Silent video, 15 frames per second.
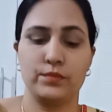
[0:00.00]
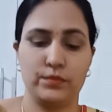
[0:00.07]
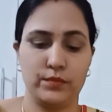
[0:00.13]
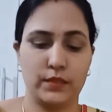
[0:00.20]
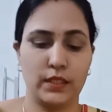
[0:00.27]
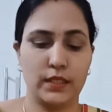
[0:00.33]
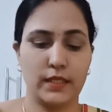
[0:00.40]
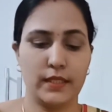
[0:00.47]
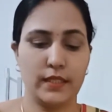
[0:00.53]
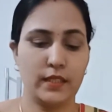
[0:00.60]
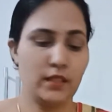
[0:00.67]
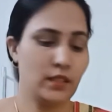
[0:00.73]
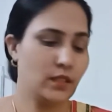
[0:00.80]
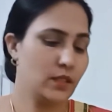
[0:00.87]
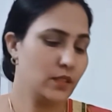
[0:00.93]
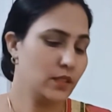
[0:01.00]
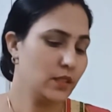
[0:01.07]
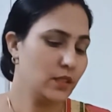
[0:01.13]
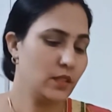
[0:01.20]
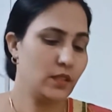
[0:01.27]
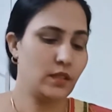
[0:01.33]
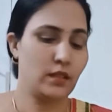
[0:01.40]
दिख रहा है
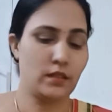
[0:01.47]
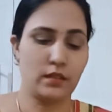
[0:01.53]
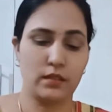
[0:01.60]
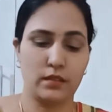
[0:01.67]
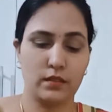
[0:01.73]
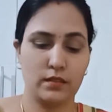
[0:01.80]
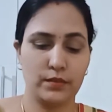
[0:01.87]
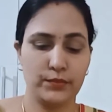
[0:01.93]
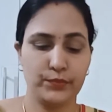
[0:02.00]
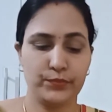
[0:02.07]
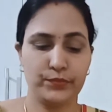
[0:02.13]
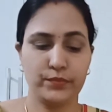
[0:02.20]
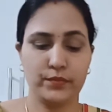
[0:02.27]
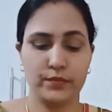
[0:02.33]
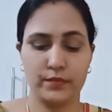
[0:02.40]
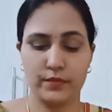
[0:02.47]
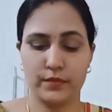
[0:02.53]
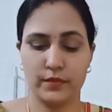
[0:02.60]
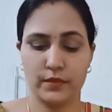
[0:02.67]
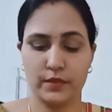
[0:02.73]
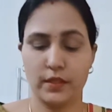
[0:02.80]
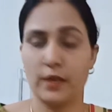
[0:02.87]
आ,
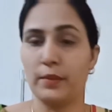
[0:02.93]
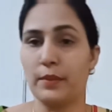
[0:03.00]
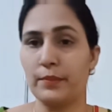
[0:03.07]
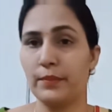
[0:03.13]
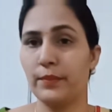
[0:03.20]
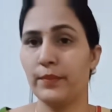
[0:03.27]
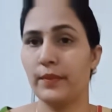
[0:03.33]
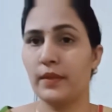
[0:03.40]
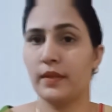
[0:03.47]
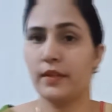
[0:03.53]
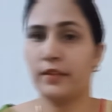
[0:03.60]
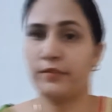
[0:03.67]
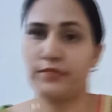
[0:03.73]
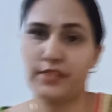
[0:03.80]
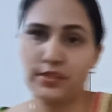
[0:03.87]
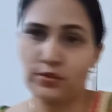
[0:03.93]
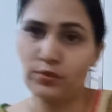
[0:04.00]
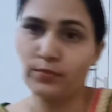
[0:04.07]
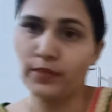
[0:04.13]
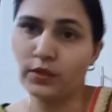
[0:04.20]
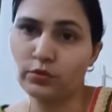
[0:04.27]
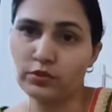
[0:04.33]
अब हम फेस को
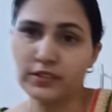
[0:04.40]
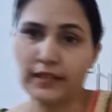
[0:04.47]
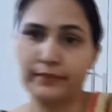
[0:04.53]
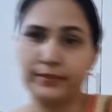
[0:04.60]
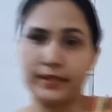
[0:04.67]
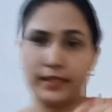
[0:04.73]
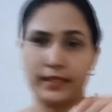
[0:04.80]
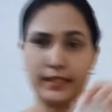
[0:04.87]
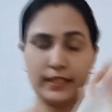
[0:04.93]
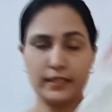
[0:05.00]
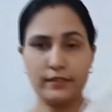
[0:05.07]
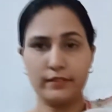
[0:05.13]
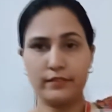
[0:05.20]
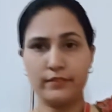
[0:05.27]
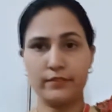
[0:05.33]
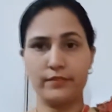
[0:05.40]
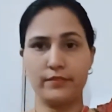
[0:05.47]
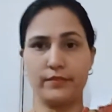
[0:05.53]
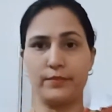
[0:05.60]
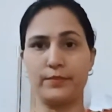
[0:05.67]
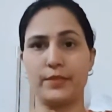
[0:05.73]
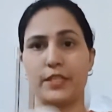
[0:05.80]
बिल्कुल साफ कर लेंगे
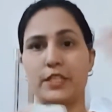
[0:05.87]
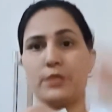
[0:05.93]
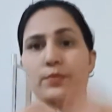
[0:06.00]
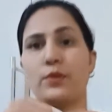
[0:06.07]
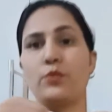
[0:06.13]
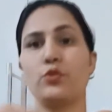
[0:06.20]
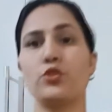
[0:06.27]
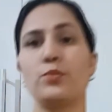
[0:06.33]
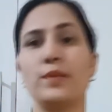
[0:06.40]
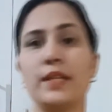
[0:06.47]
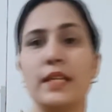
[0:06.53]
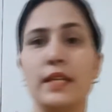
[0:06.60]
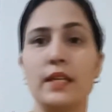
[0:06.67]
फेस पे कुछ भी नहीं